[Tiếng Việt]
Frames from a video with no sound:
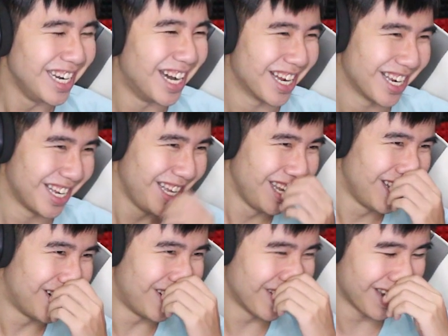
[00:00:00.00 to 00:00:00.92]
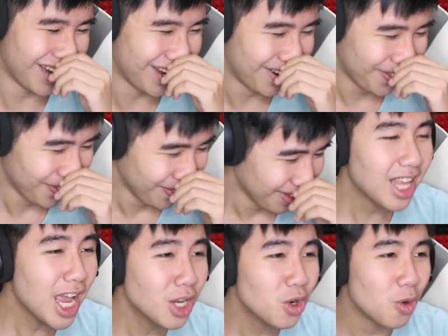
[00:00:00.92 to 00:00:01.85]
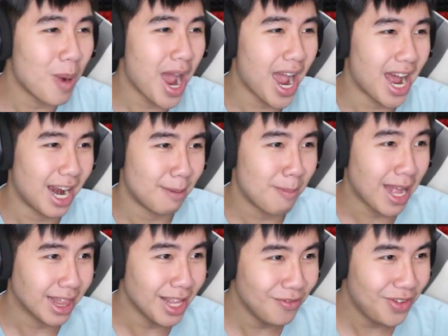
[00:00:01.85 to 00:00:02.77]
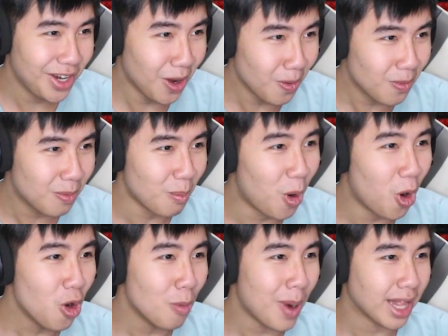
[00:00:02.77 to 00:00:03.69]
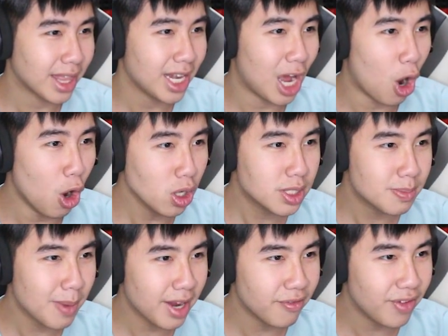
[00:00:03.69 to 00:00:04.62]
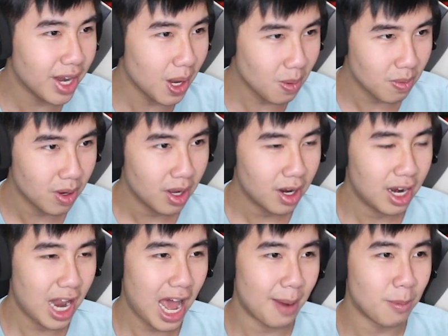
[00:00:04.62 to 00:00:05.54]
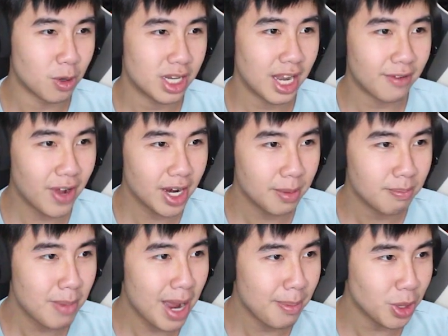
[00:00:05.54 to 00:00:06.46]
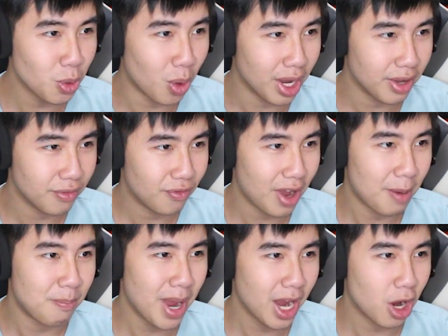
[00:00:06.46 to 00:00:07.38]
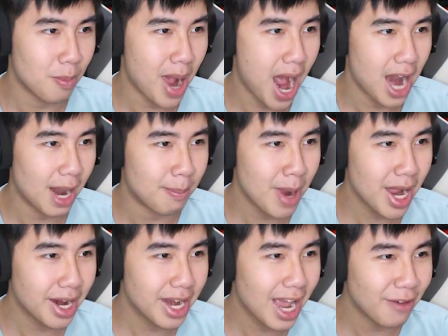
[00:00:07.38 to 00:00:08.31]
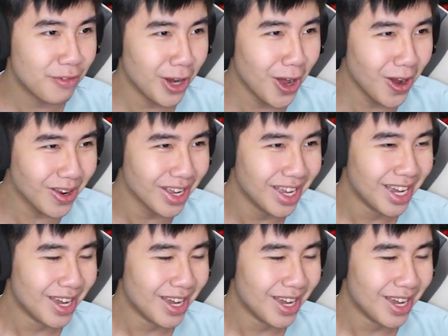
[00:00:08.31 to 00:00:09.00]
được ok tên của bà là bà tân vlog bố của bà tên là osman vlog là một nhà văn 30 tuổi và mẹ của bà là Maria Vlog